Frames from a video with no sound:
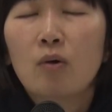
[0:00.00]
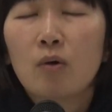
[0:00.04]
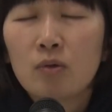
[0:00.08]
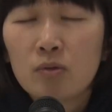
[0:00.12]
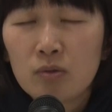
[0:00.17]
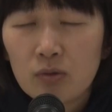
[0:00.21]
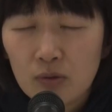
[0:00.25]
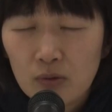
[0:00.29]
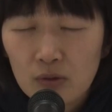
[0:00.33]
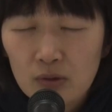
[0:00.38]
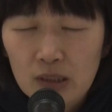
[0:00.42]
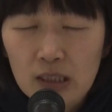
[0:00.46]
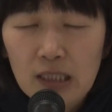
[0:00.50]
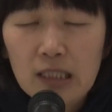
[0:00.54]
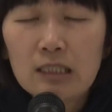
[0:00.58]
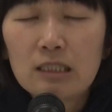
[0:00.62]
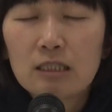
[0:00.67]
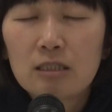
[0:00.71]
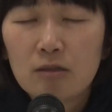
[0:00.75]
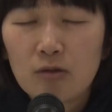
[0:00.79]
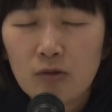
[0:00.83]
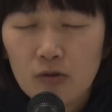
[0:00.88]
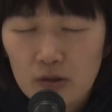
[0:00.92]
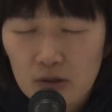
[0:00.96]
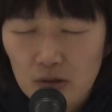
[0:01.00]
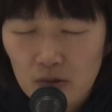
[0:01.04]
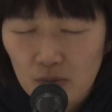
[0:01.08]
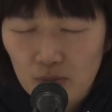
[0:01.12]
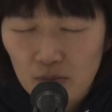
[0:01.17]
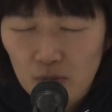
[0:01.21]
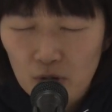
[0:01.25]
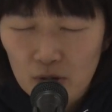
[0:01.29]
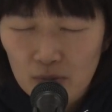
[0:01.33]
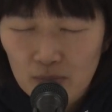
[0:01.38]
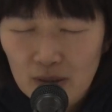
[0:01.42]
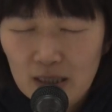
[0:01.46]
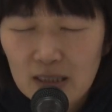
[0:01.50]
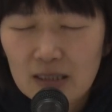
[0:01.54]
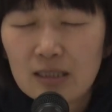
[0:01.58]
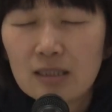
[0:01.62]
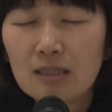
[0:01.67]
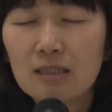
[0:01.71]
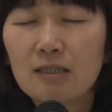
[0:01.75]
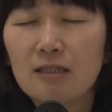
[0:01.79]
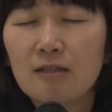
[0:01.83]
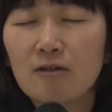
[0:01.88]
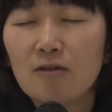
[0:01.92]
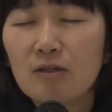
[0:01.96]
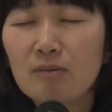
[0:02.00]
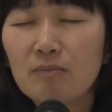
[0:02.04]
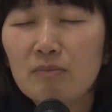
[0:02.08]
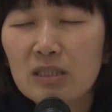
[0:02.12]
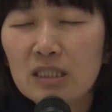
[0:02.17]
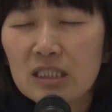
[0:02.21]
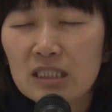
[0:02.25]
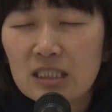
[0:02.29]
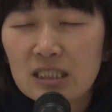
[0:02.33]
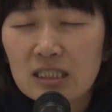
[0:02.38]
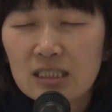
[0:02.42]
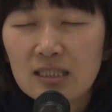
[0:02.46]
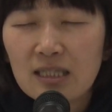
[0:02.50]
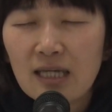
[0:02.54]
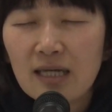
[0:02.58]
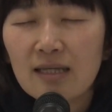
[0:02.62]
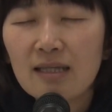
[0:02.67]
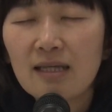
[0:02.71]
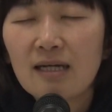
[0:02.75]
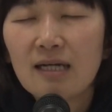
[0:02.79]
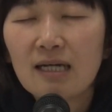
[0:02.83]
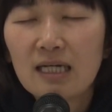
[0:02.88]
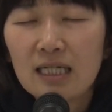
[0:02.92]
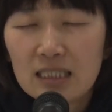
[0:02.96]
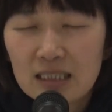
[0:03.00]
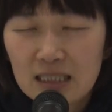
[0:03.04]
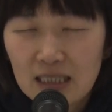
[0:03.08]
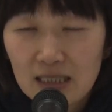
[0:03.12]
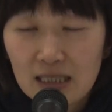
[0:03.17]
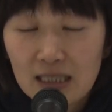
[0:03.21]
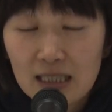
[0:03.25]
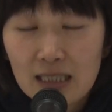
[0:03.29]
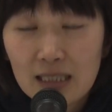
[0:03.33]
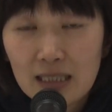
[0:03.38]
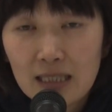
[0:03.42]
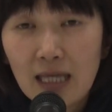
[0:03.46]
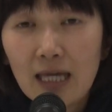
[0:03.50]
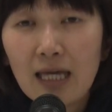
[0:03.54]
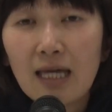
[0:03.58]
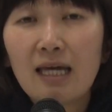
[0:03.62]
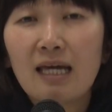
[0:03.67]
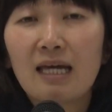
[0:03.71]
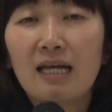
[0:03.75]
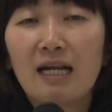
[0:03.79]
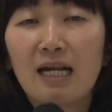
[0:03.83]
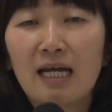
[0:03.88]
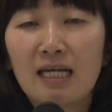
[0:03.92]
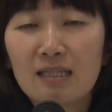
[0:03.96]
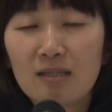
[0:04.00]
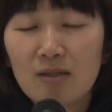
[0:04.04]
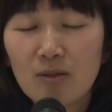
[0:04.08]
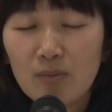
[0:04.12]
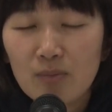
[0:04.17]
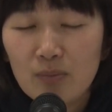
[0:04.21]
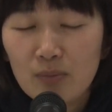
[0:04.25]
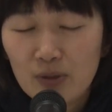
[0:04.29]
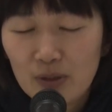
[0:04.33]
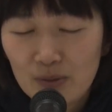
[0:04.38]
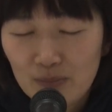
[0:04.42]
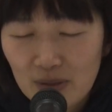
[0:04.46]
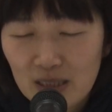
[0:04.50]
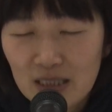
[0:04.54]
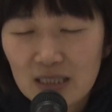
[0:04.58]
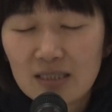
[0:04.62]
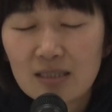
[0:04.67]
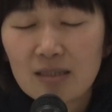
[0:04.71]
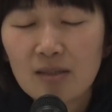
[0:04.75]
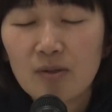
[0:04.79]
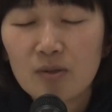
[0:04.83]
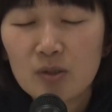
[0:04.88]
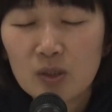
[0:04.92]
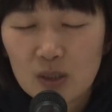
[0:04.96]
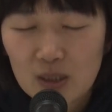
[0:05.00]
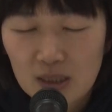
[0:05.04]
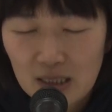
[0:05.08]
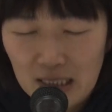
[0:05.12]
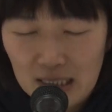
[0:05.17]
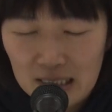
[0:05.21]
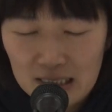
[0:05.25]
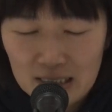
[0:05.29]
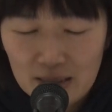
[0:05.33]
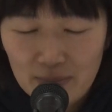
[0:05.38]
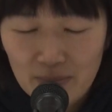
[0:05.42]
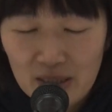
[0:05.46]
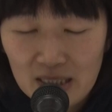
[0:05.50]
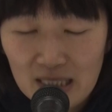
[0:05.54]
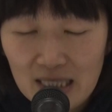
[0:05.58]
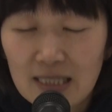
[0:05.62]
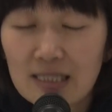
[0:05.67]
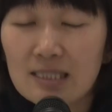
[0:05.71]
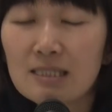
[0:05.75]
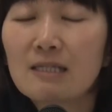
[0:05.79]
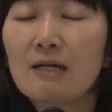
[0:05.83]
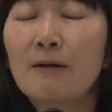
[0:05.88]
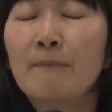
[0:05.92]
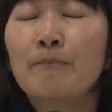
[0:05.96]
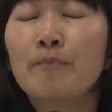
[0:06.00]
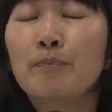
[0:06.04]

本当にすごいと思います。夜道しないで会社に行って偉いと思います。お疲れ様です。